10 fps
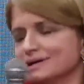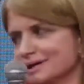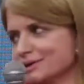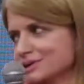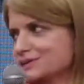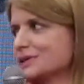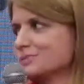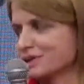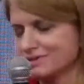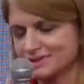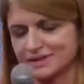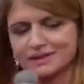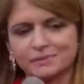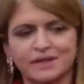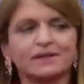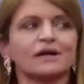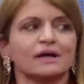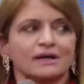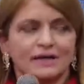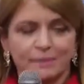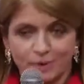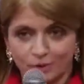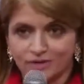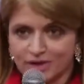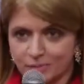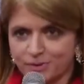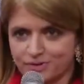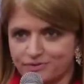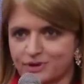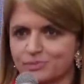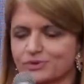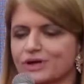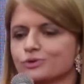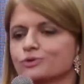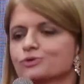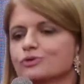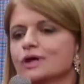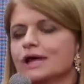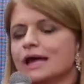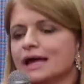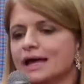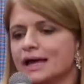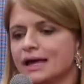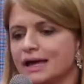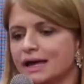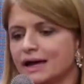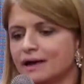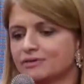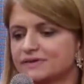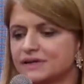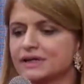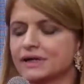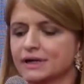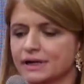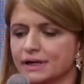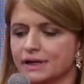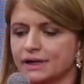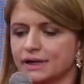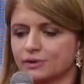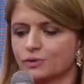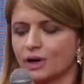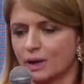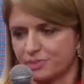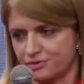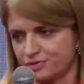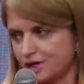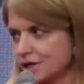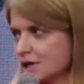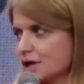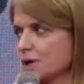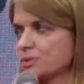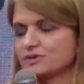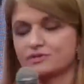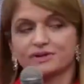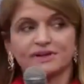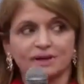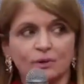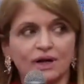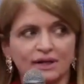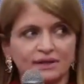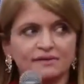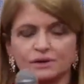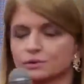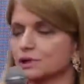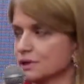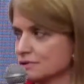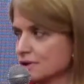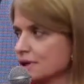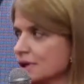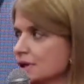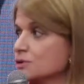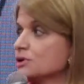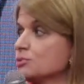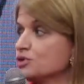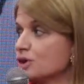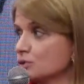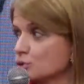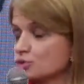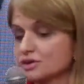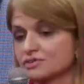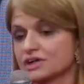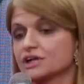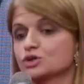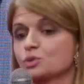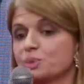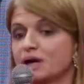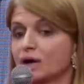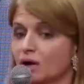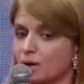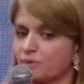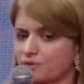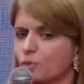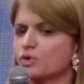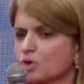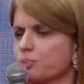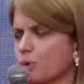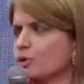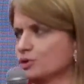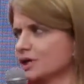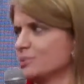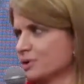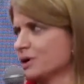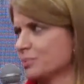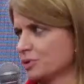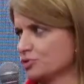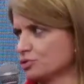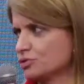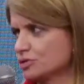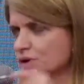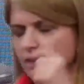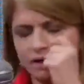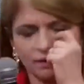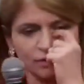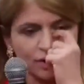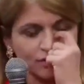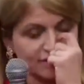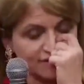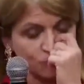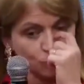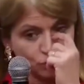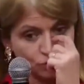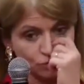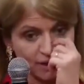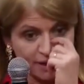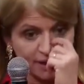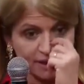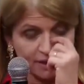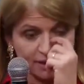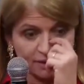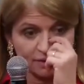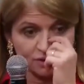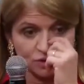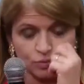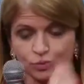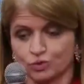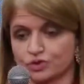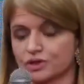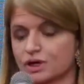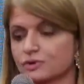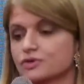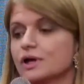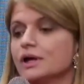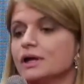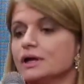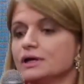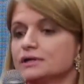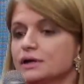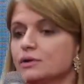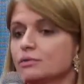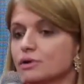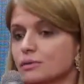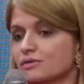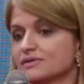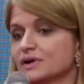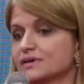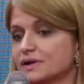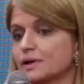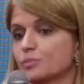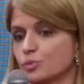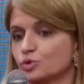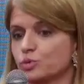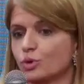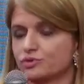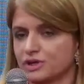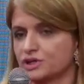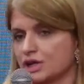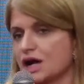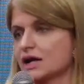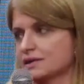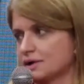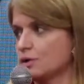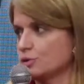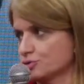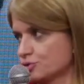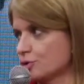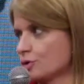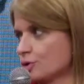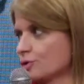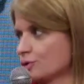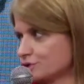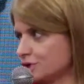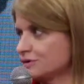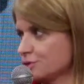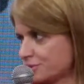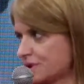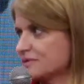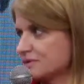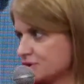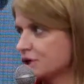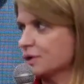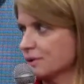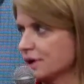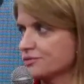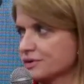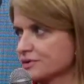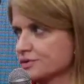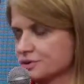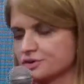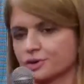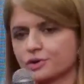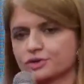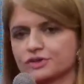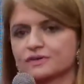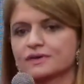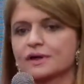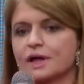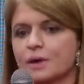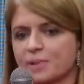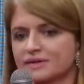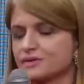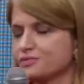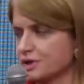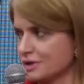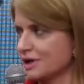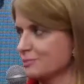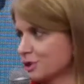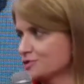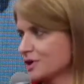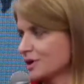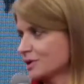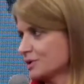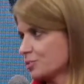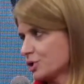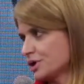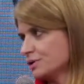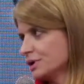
Não, gente, tem muita vacina também que é preconizada para ser feita para os adultos. É, a vacina é, do HPV, ela pode ser feita até 45 anos, né? Então tem muitos adultos, na verdade, que não pegaram o HPV, começou há pouco tempo, né? Pelo SUS, não Sim. é uma vacina muito é, de muitos anos. Então, é uma vacina que seria muito bom ser indicada, até os urologistas, obstetras indicam, né? Fazer os ginecologistas para ser feito, né? Pode falar né, até um Isso, pouquinho.